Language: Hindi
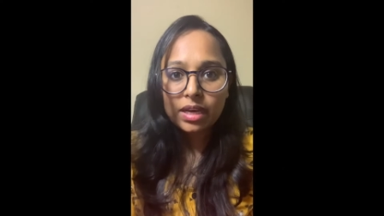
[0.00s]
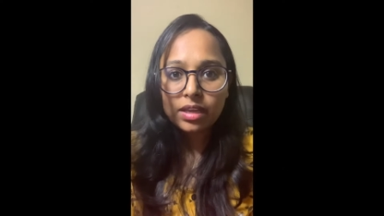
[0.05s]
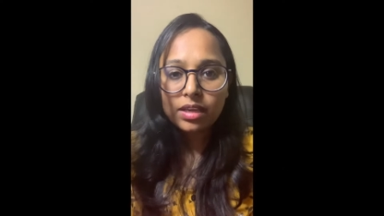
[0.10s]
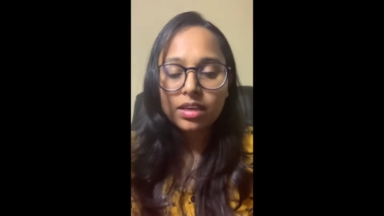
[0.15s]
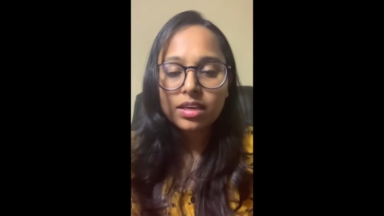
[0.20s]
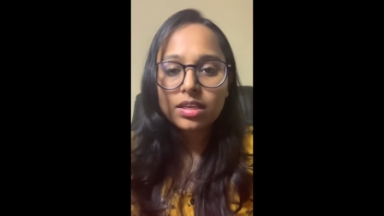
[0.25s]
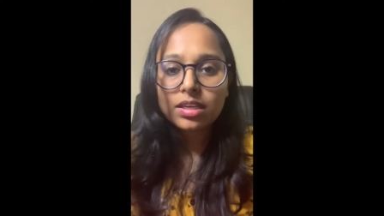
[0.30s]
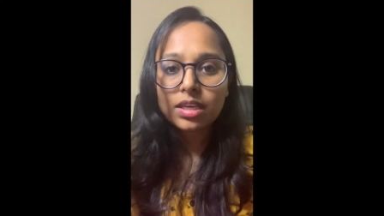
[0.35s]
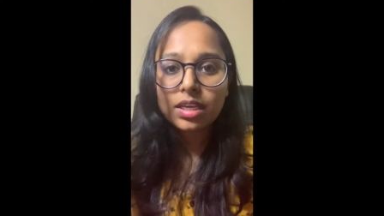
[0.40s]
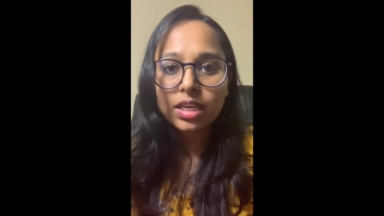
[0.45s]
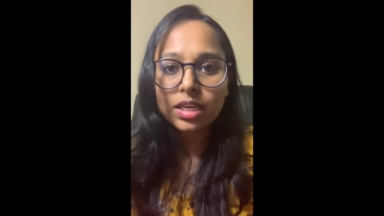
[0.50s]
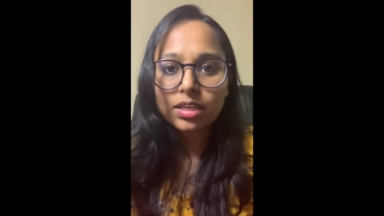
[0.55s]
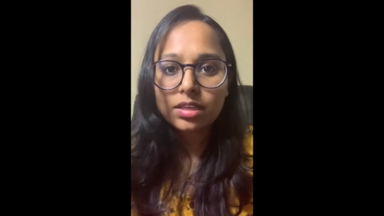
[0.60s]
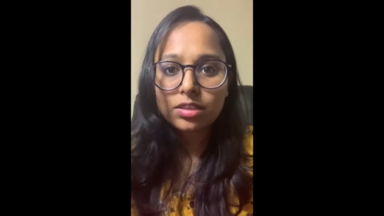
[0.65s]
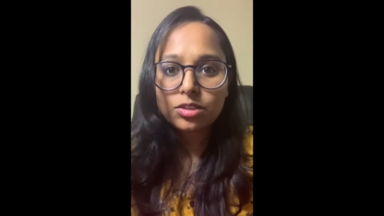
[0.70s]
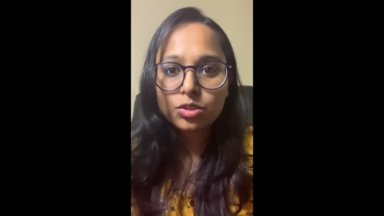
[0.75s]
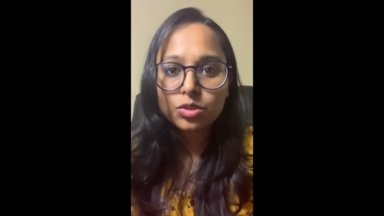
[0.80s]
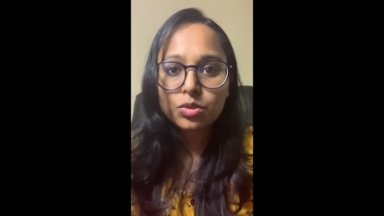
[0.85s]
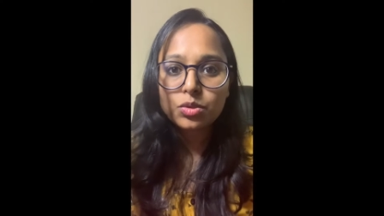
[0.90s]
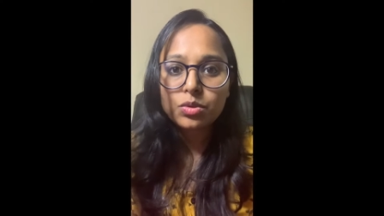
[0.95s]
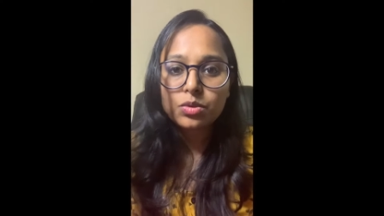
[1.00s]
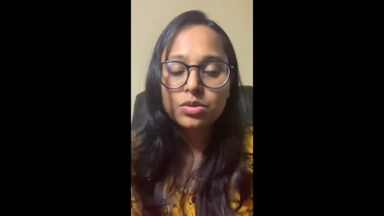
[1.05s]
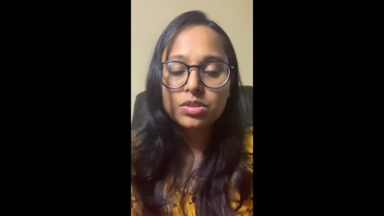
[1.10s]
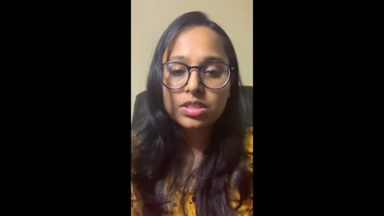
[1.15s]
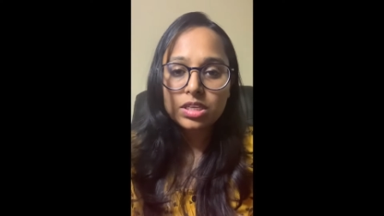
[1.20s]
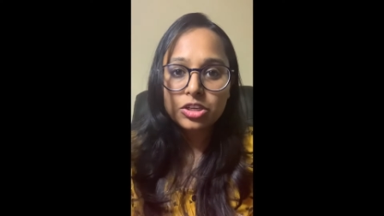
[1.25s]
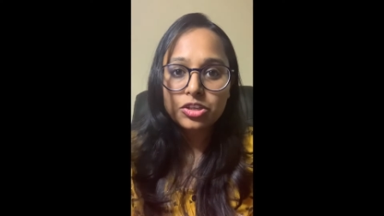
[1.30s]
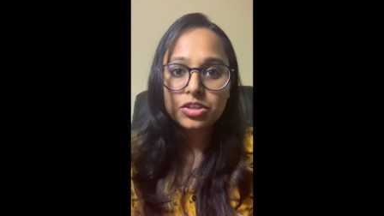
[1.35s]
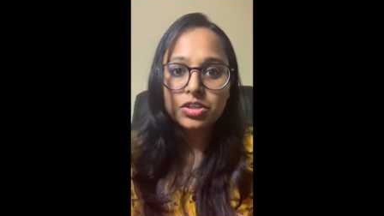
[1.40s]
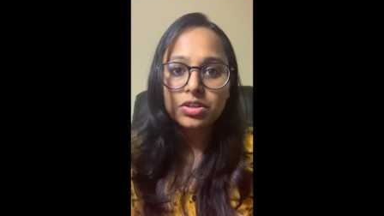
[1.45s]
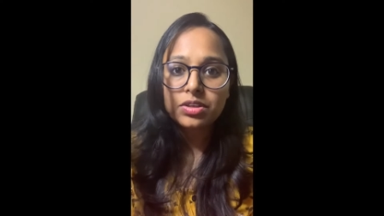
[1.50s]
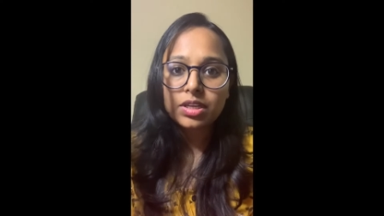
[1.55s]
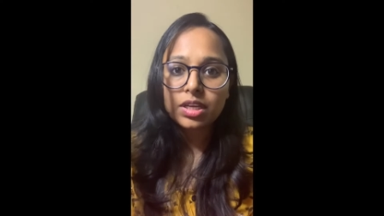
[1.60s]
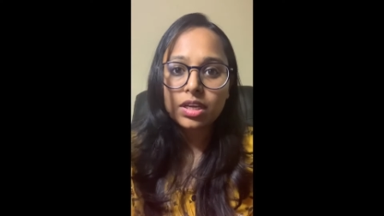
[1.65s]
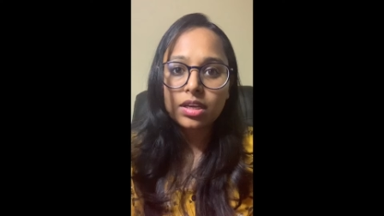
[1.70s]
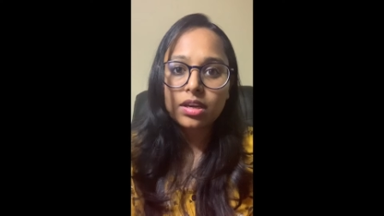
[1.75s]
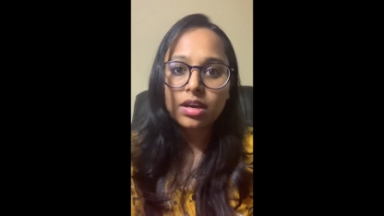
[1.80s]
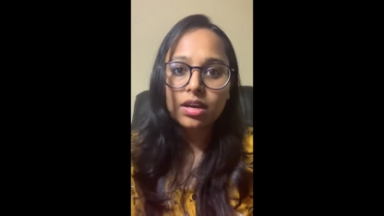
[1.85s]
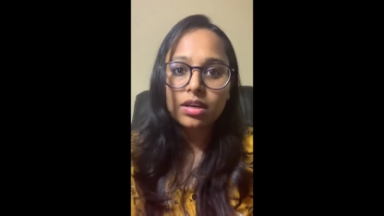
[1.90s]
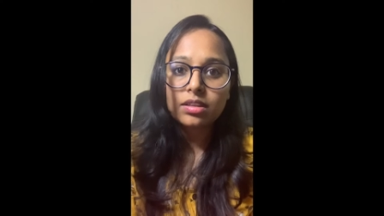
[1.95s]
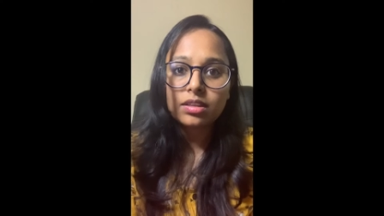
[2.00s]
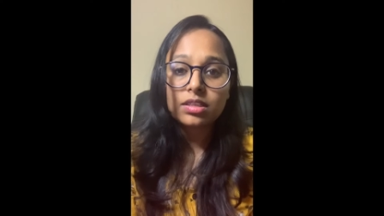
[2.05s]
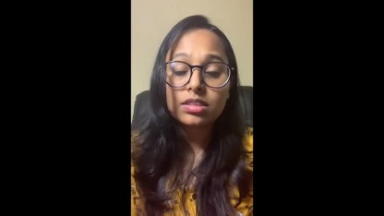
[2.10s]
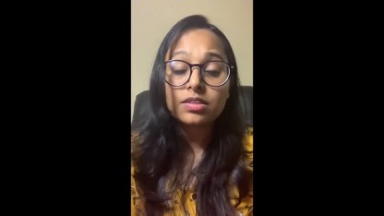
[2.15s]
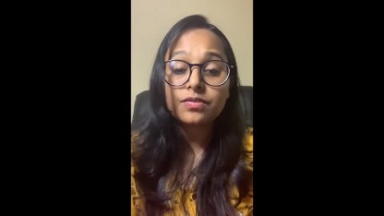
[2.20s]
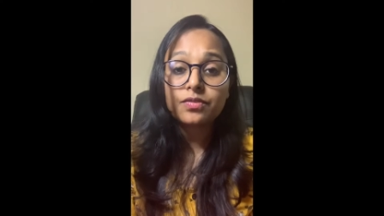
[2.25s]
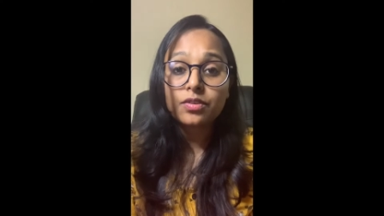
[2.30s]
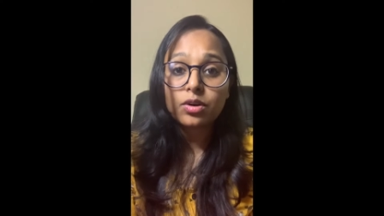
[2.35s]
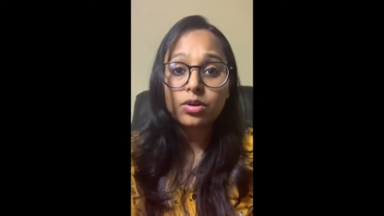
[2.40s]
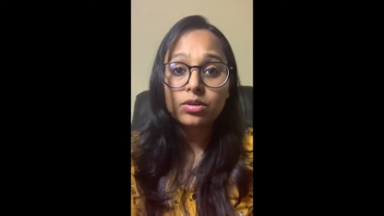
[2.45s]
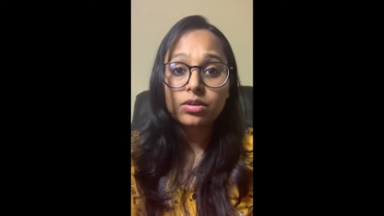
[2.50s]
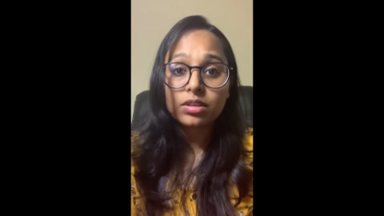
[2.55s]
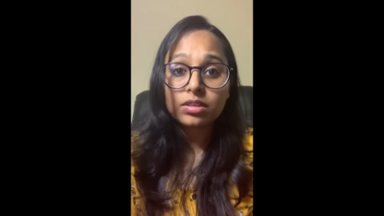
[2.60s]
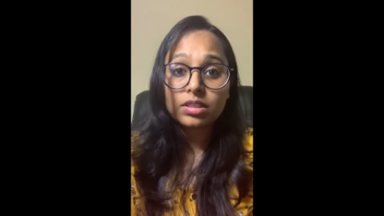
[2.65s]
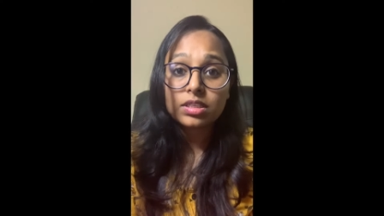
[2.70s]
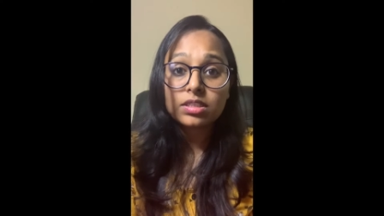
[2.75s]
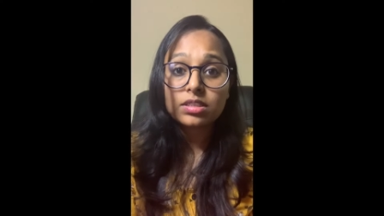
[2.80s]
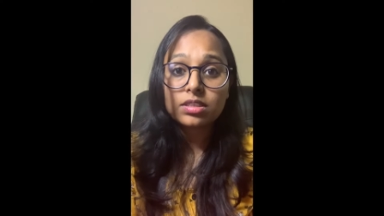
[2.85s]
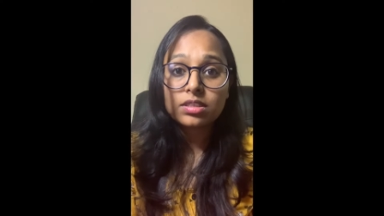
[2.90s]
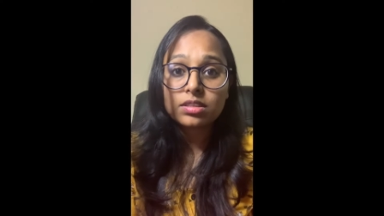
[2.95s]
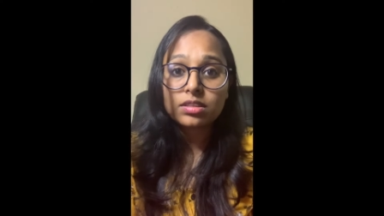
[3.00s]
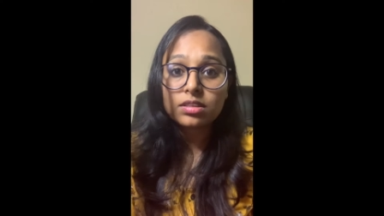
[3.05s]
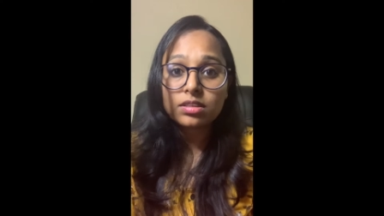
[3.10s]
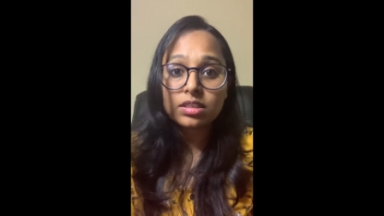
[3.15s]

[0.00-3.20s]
ये जो सेशन रहेगा दिस फॉर दिस इज